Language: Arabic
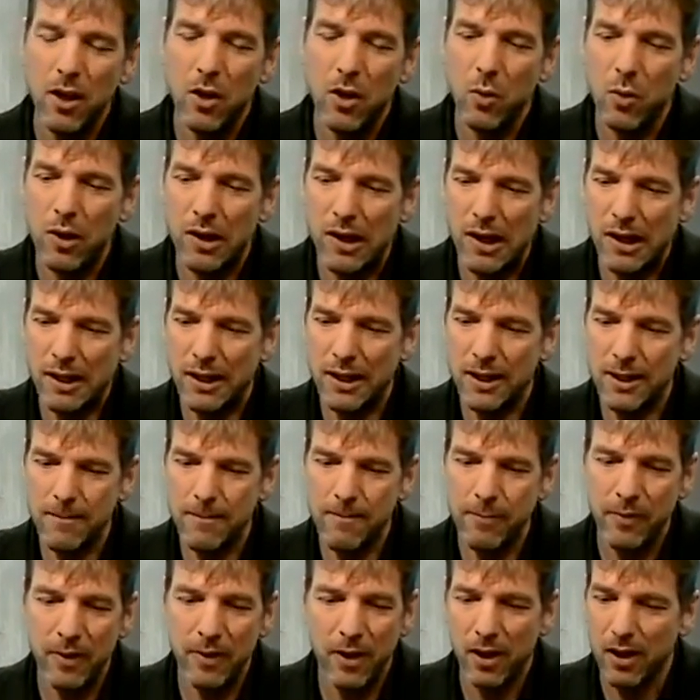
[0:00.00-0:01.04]
ولكن
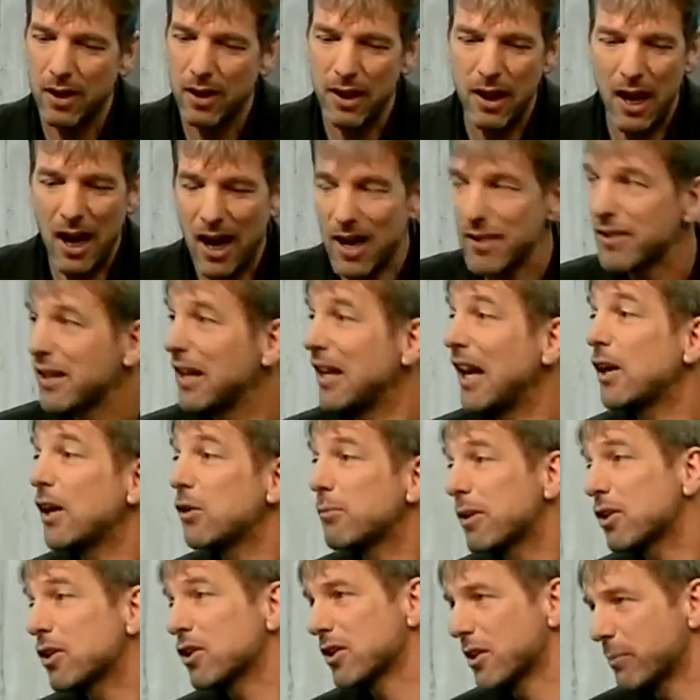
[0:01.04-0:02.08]
آه، هذا لا
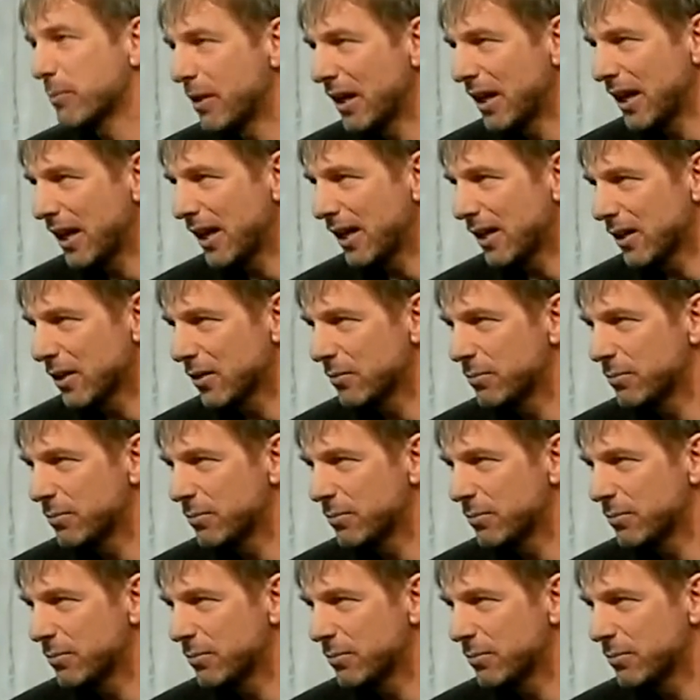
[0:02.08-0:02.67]
يبشر بالخير